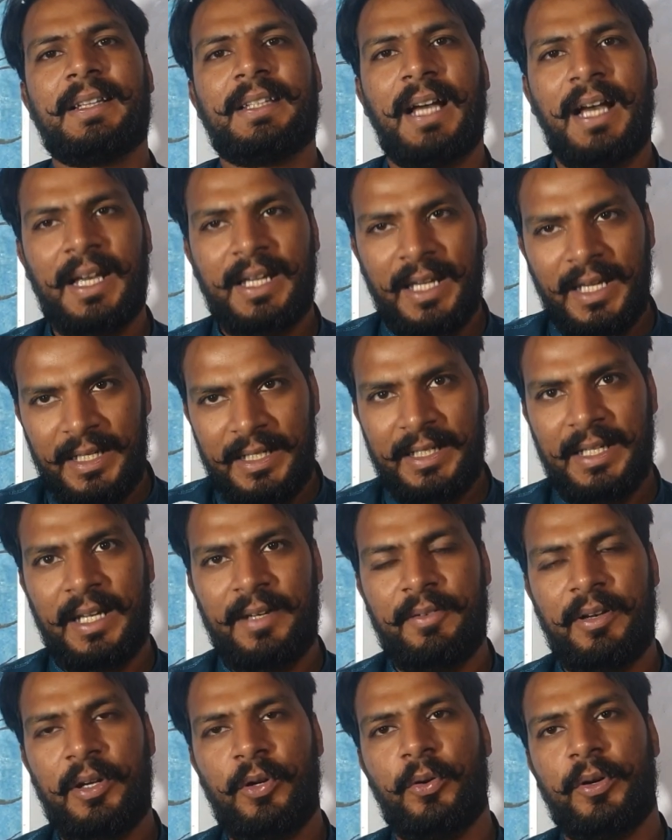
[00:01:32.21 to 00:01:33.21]
ताकि नई
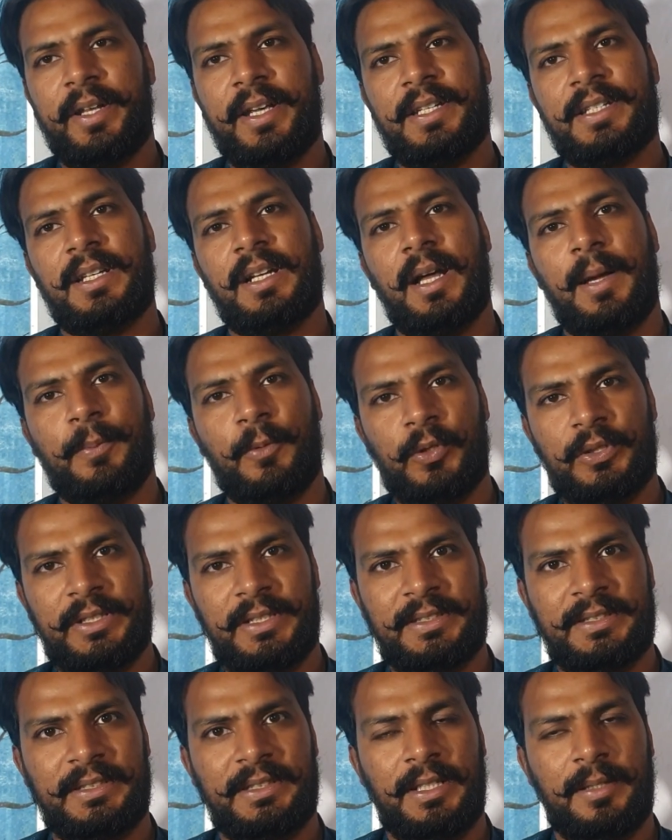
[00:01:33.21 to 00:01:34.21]
नोटिफिकेशन आपको
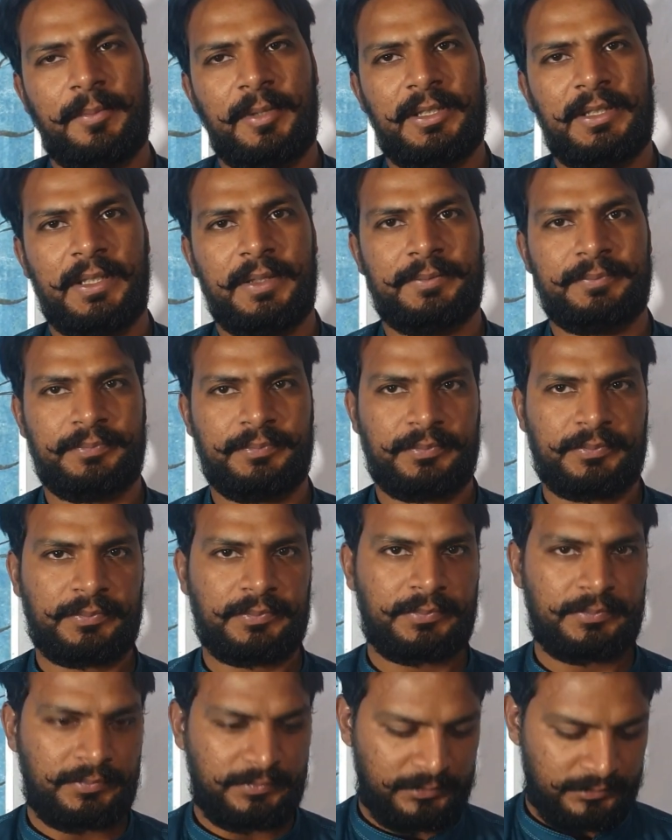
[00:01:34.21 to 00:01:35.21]
जल्द से जल्द मिल
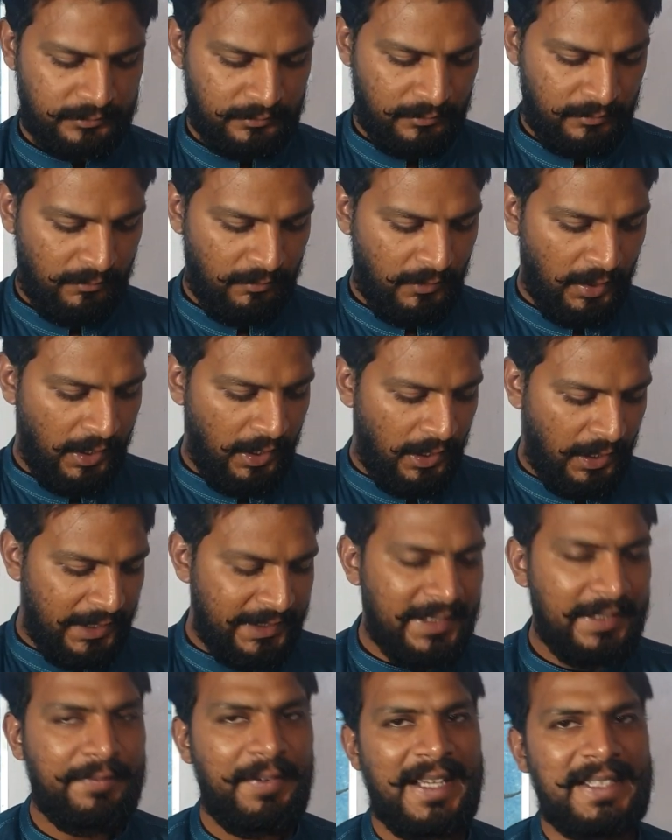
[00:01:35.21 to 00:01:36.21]
जाए
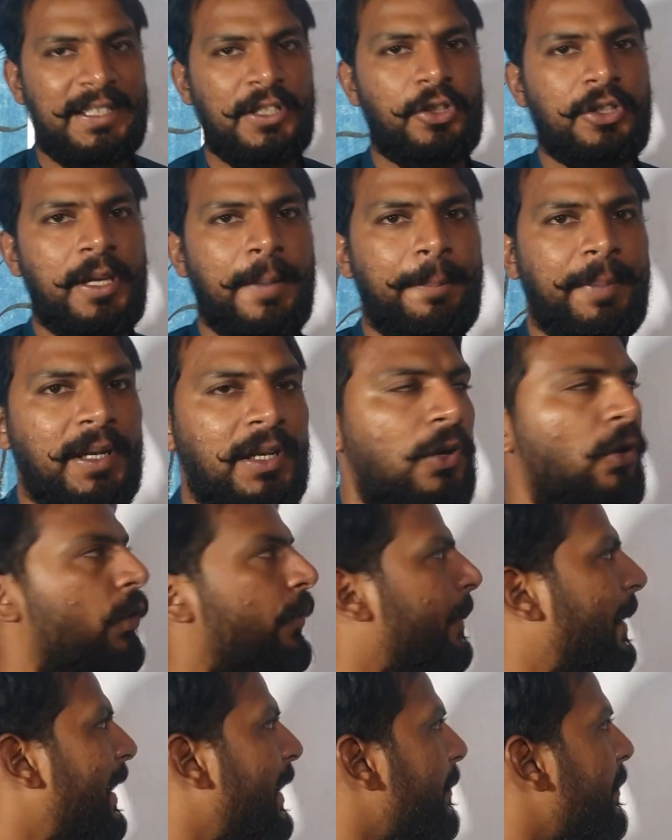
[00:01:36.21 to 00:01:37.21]
ये वैसे तो ये पिन
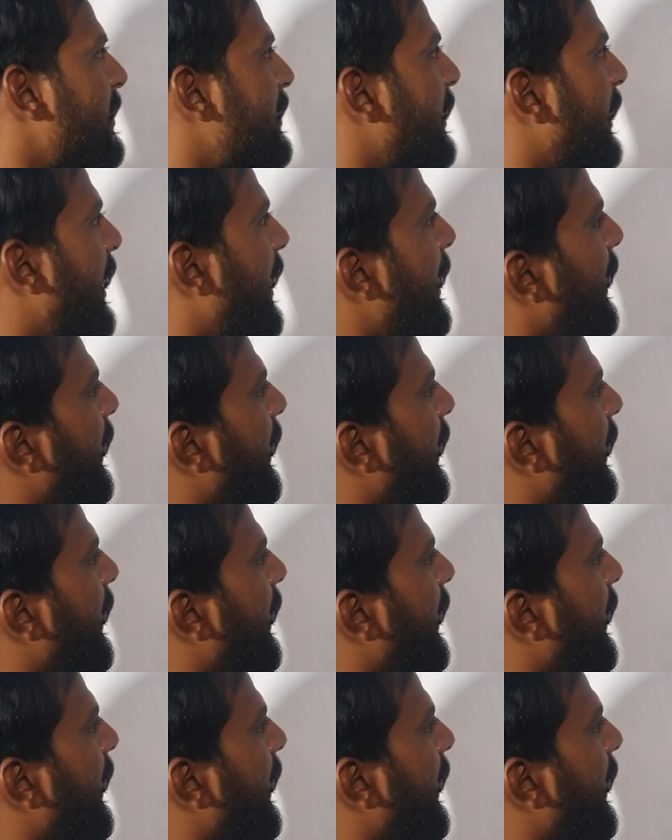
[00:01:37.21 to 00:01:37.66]
नोट पहले भी चला